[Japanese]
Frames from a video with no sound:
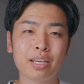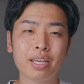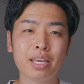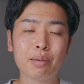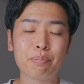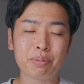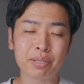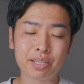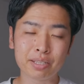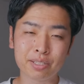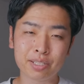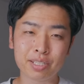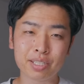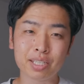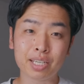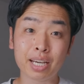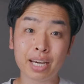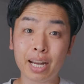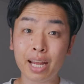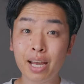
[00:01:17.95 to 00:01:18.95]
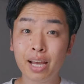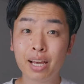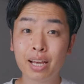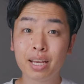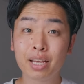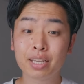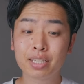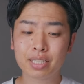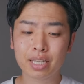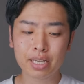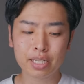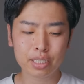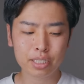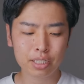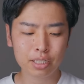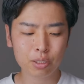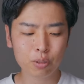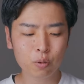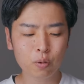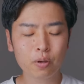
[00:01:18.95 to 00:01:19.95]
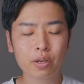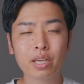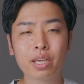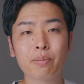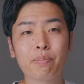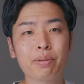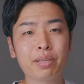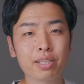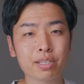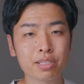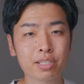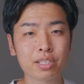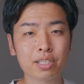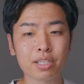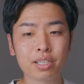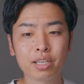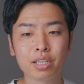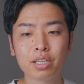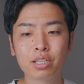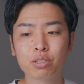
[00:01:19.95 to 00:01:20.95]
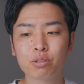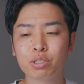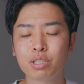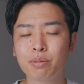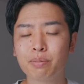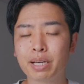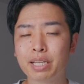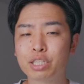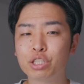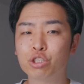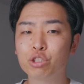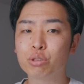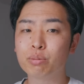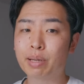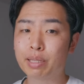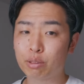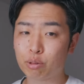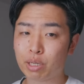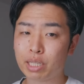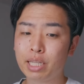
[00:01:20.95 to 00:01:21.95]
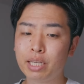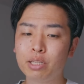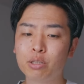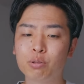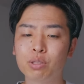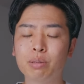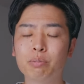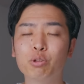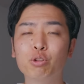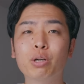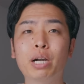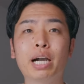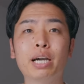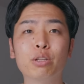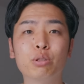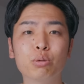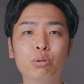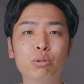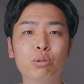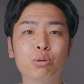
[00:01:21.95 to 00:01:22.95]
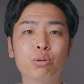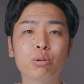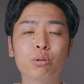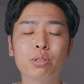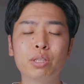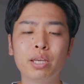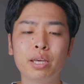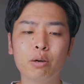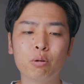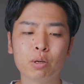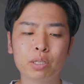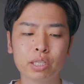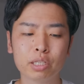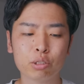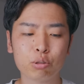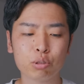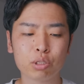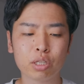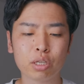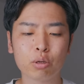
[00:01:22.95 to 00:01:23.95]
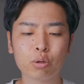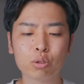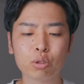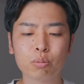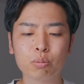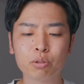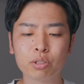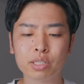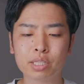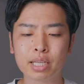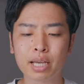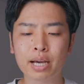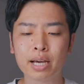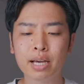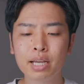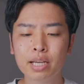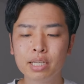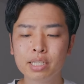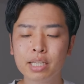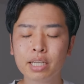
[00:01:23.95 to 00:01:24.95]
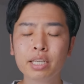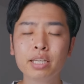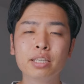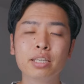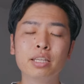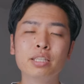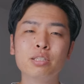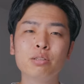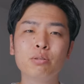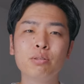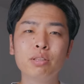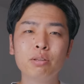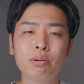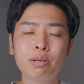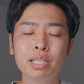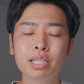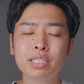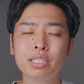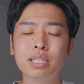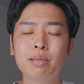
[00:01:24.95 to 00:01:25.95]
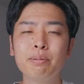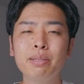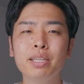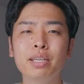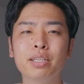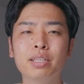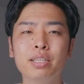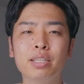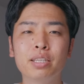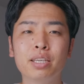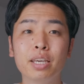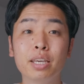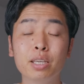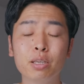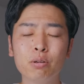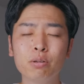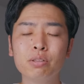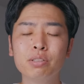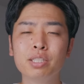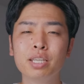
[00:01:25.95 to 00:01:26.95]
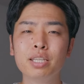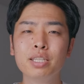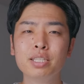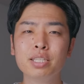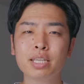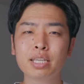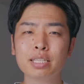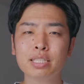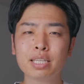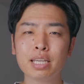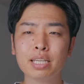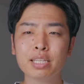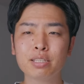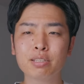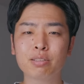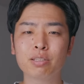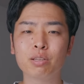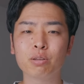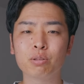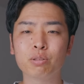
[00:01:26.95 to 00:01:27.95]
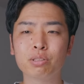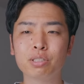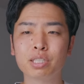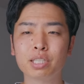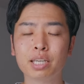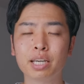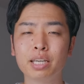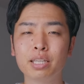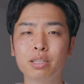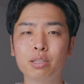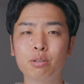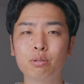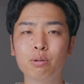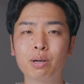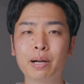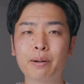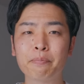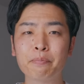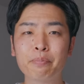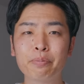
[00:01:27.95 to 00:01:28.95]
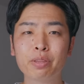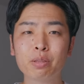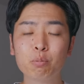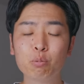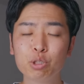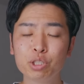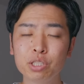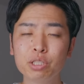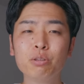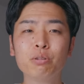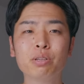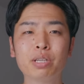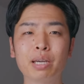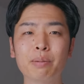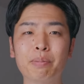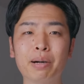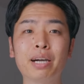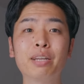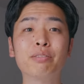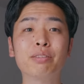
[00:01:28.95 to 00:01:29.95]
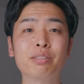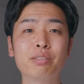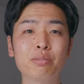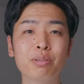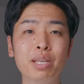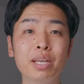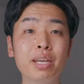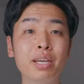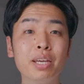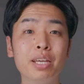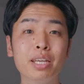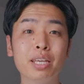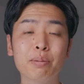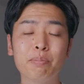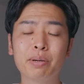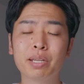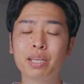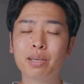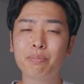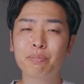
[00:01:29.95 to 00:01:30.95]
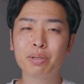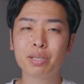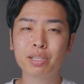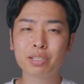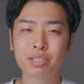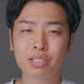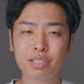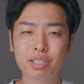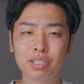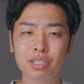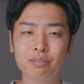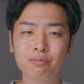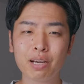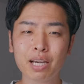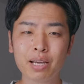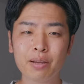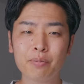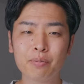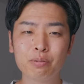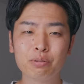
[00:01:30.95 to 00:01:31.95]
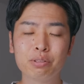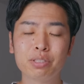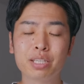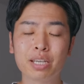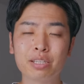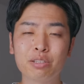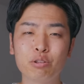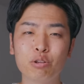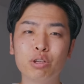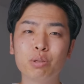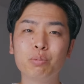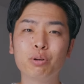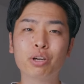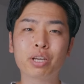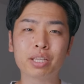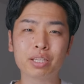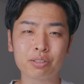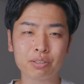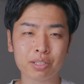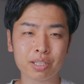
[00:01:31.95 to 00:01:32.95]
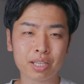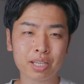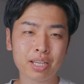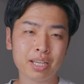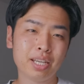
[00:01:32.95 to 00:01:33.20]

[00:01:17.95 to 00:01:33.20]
APS-C から最新の APS-C、そしてまあ中盤とかね、いろんなものがあるというところでお話をしていこうと思うんですが、さっき結論でお話したみたいに、結局センサーサイズによる違いっていうのは、もちろんやっぱあるんですよね。やっぱり APS-C はフルサイズよりボケにくい。